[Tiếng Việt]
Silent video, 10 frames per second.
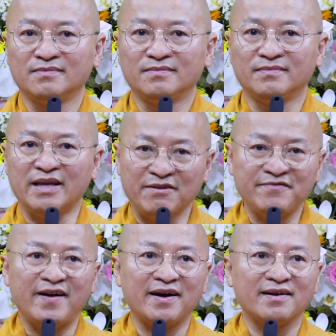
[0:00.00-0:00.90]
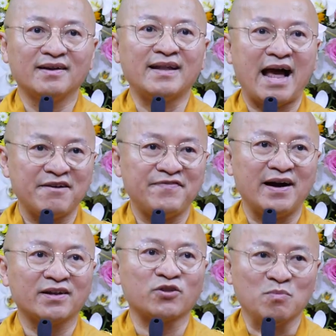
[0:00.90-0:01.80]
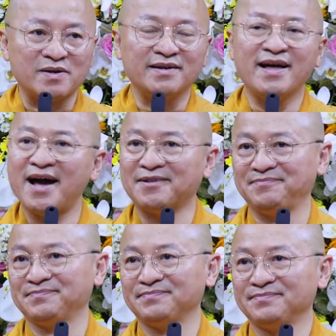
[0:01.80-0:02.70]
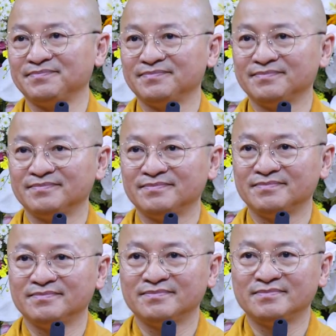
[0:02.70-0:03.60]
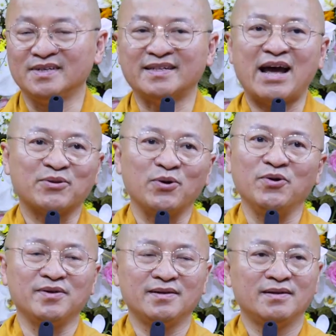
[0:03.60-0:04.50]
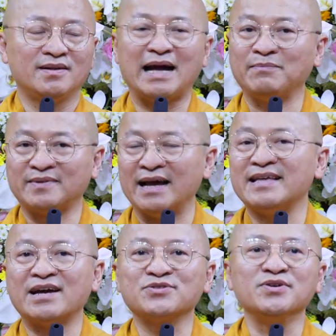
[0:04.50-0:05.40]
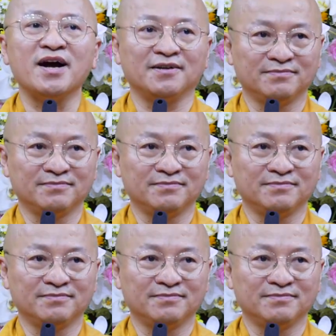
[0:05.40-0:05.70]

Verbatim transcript: niệm Phật, lại Phật, tụng kinh hết, thì theo tôi làm tại gia xuống hơn.